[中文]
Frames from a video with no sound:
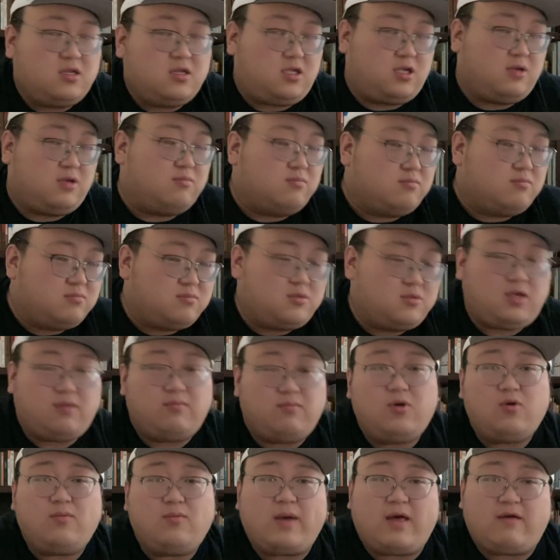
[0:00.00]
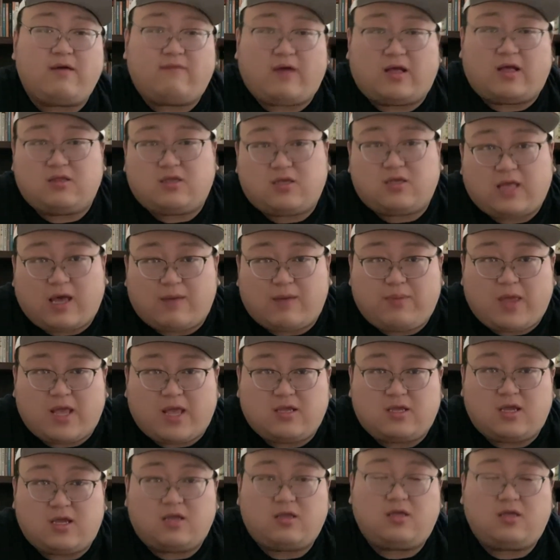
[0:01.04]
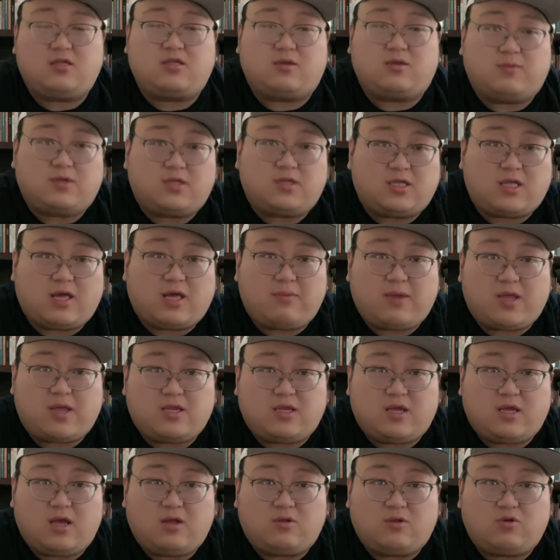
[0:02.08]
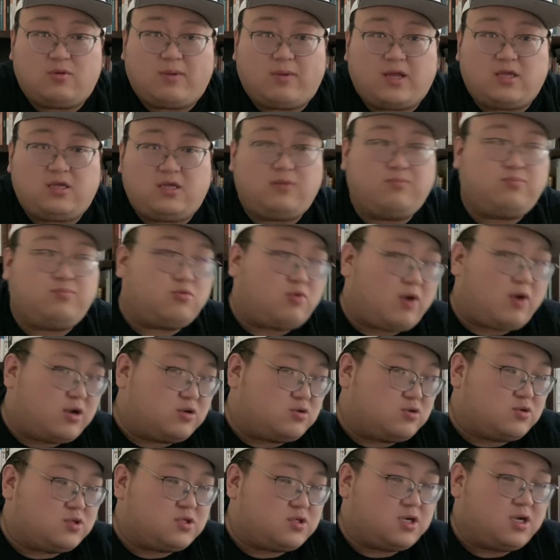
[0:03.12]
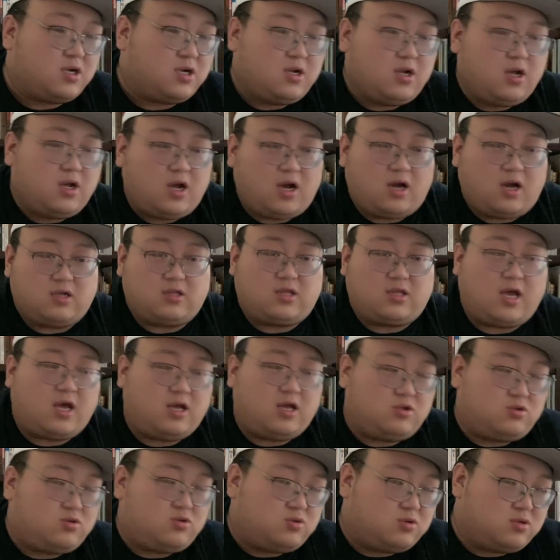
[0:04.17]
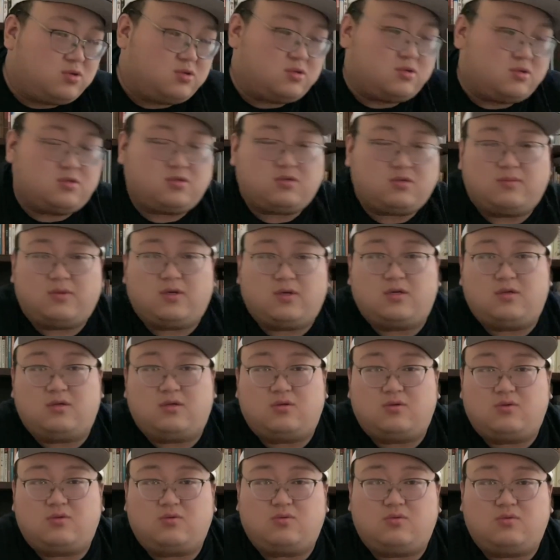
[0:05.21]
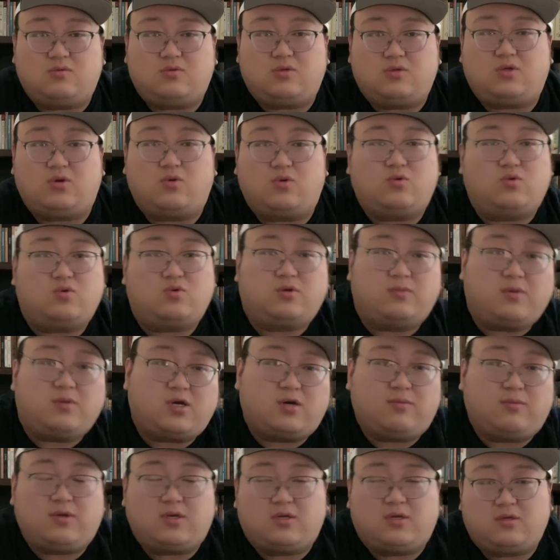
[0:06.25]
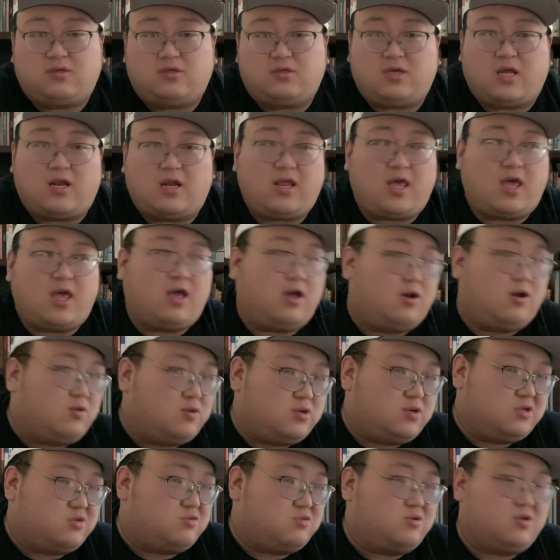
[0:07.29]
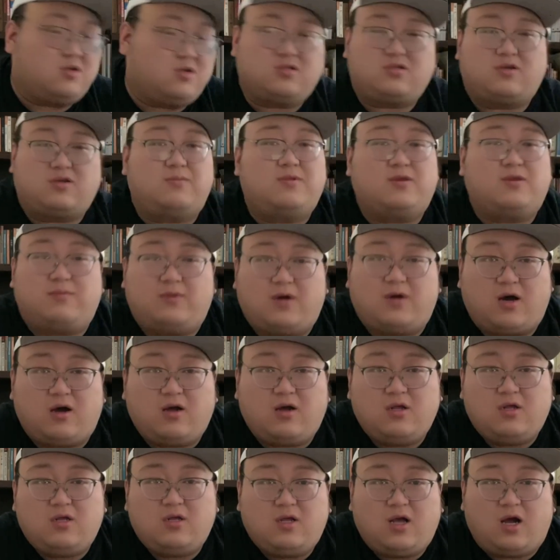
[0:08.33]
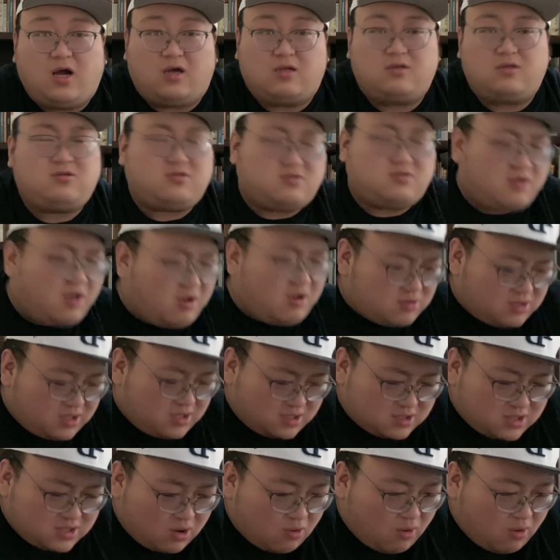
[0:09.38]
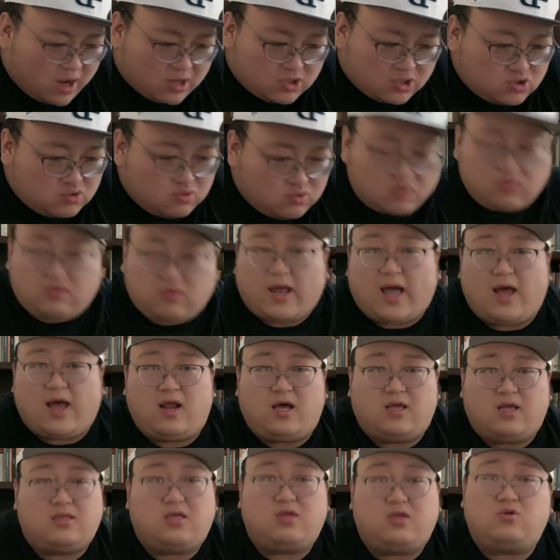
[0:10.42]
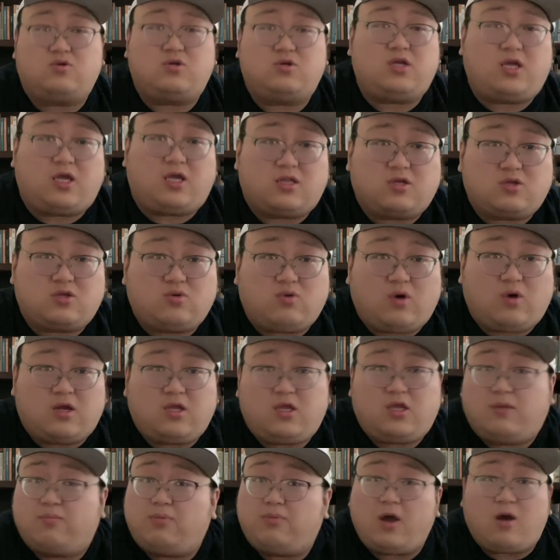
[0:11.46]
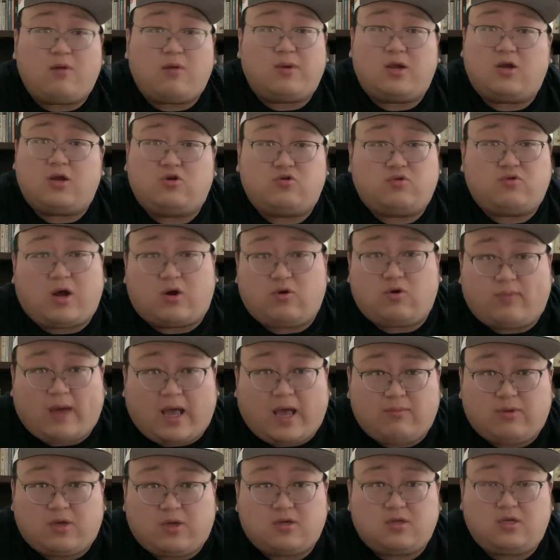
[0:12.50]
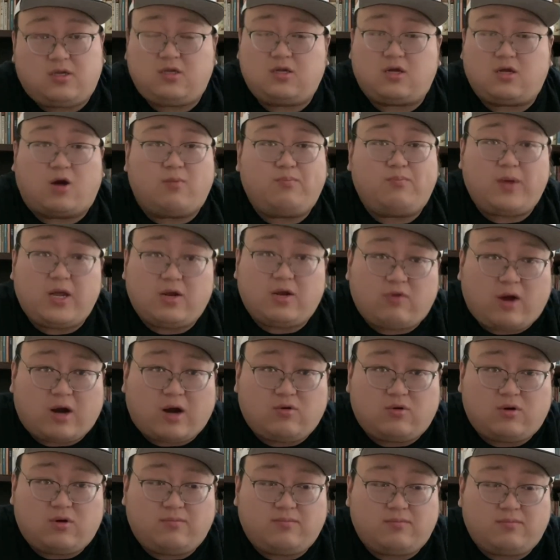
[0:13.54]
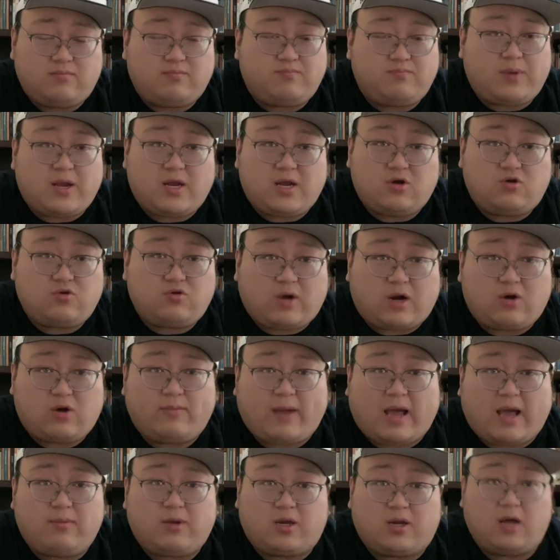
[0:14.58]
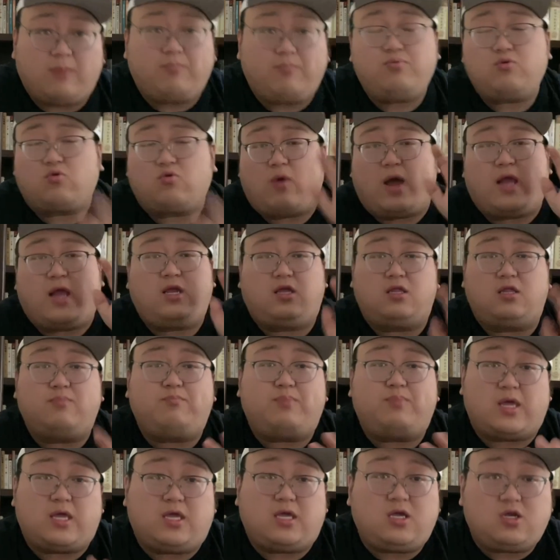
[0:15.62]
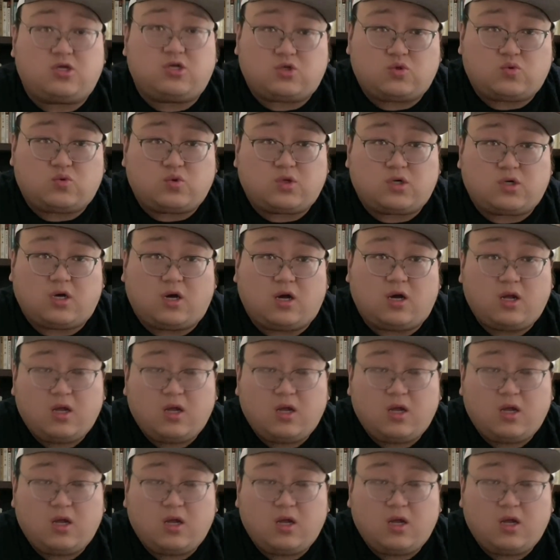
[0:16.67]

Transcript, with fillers: 你你没有办法替他辩解，你怎么替他辩解，对吧？你不管说是啊，他去什么？羞辱什么革命先烈，或者说怎么怎么着啊？只要你这话说出来了，那就是你的错。你不要被人抓住把柄，你只要被抓住人被人抓住把柄了，不管你的本意是如何，